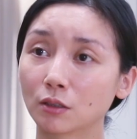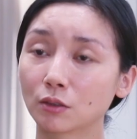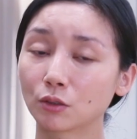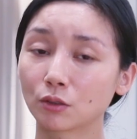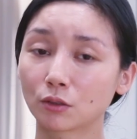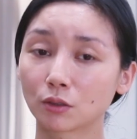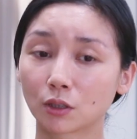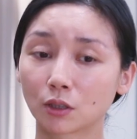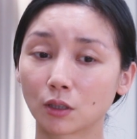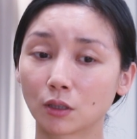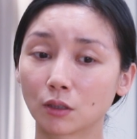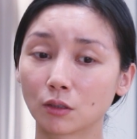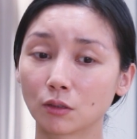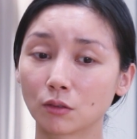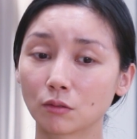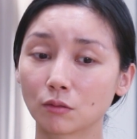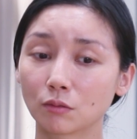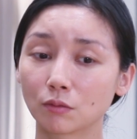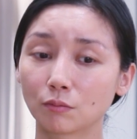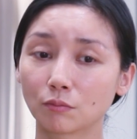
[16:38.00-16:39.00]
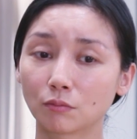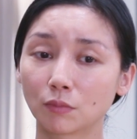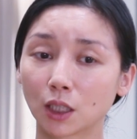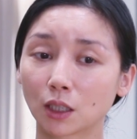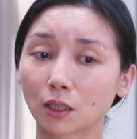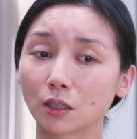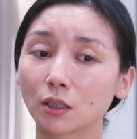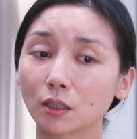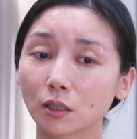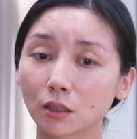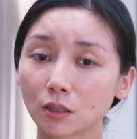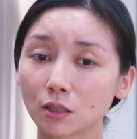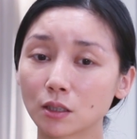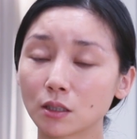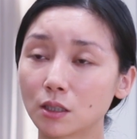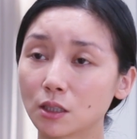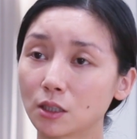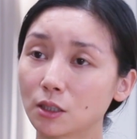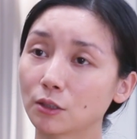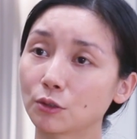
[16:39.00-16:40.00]
就是每个人是
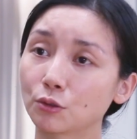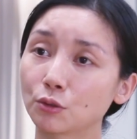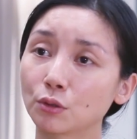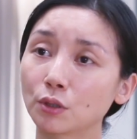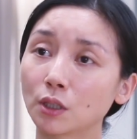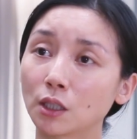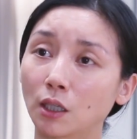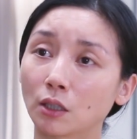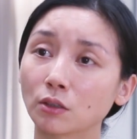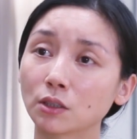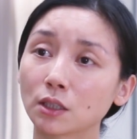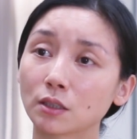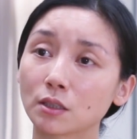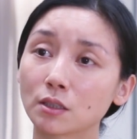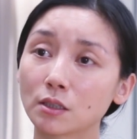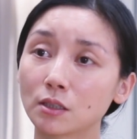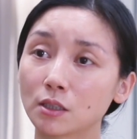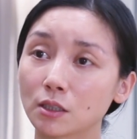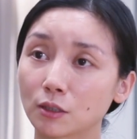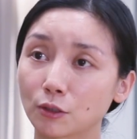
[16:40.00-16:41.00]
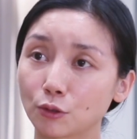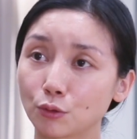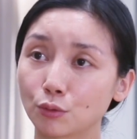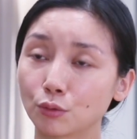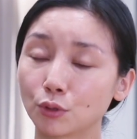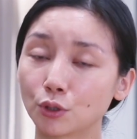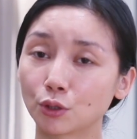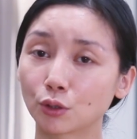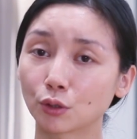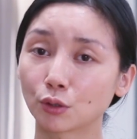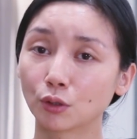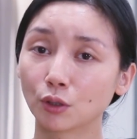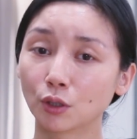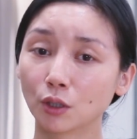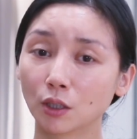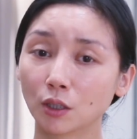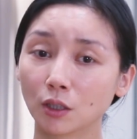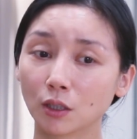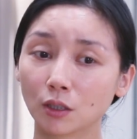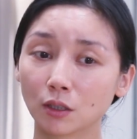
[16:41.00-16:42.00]
自己最了解自己的需求。
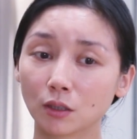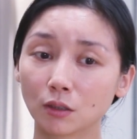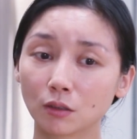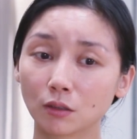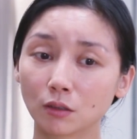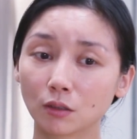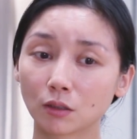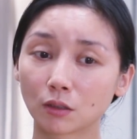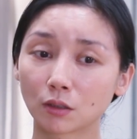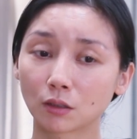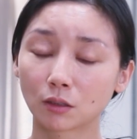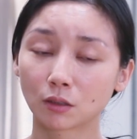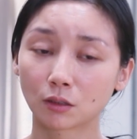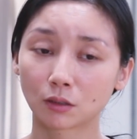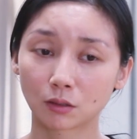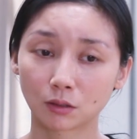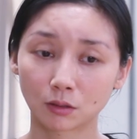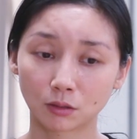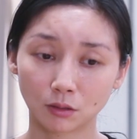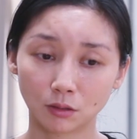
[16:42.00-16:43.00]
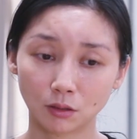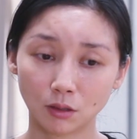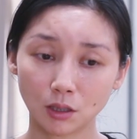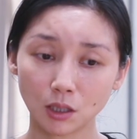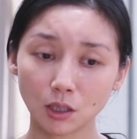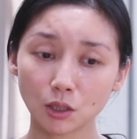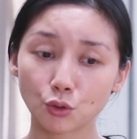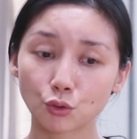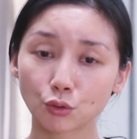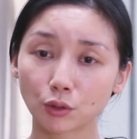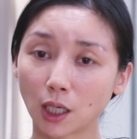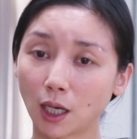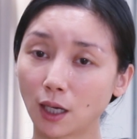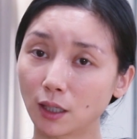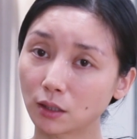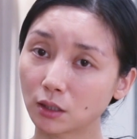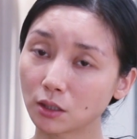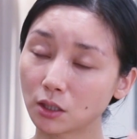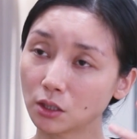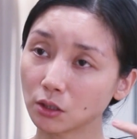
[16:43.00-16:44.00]
嗯，艺术它
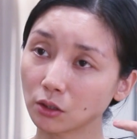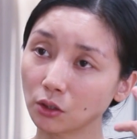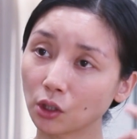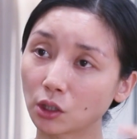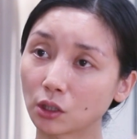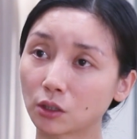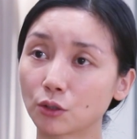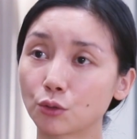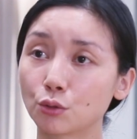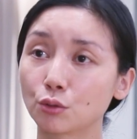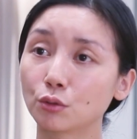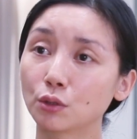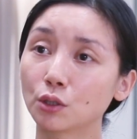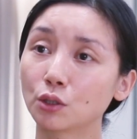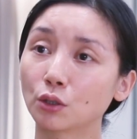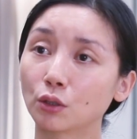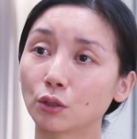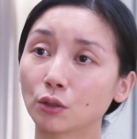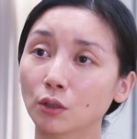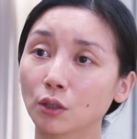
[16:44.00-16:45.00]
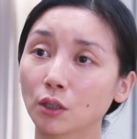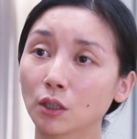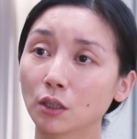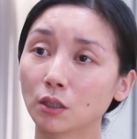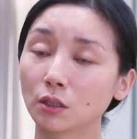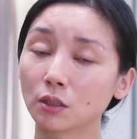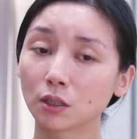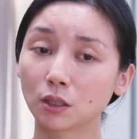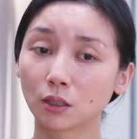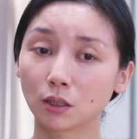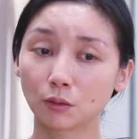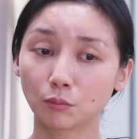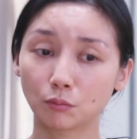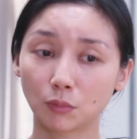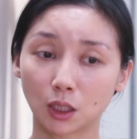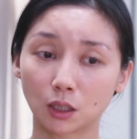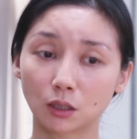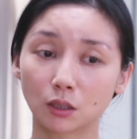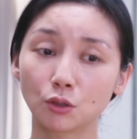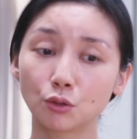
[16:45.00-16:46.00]
还是精神的需求，你
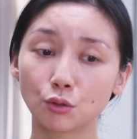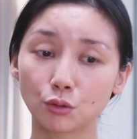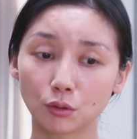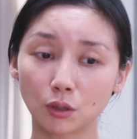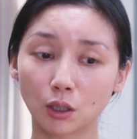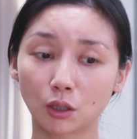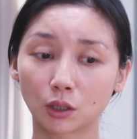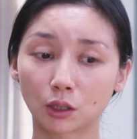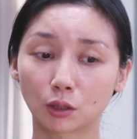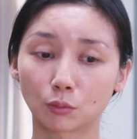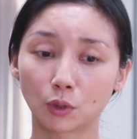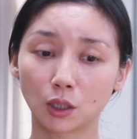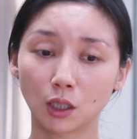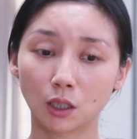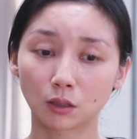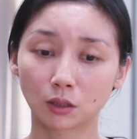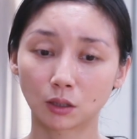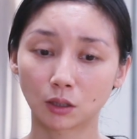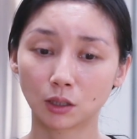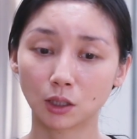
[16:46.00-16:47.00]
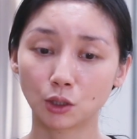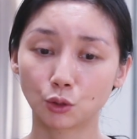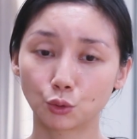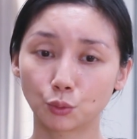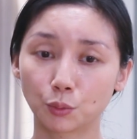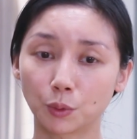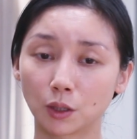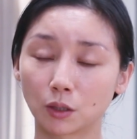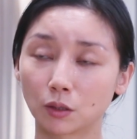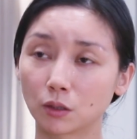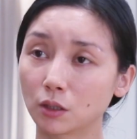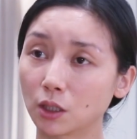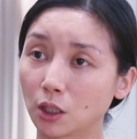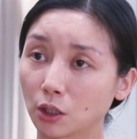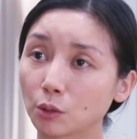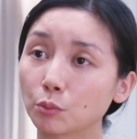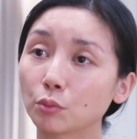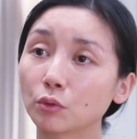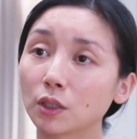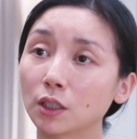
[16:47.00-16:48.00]
每个人需要什么样的艺术品也
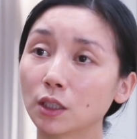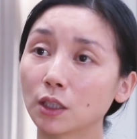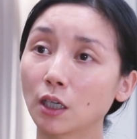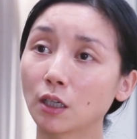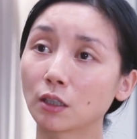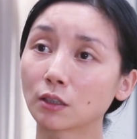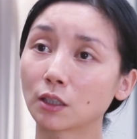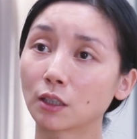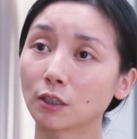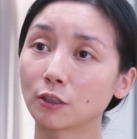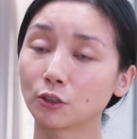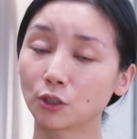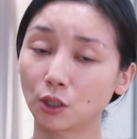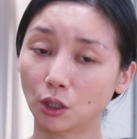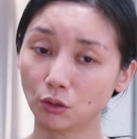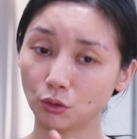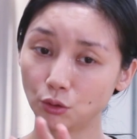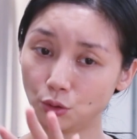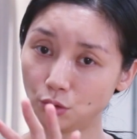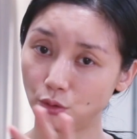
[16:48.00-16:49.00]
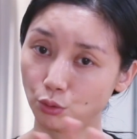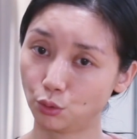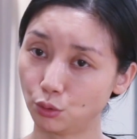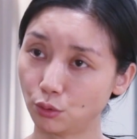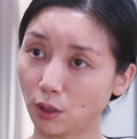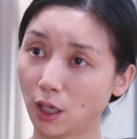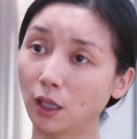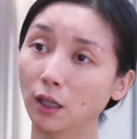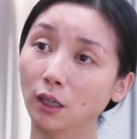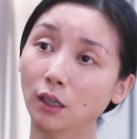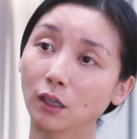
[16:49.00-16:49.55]
是不一样的，你要选。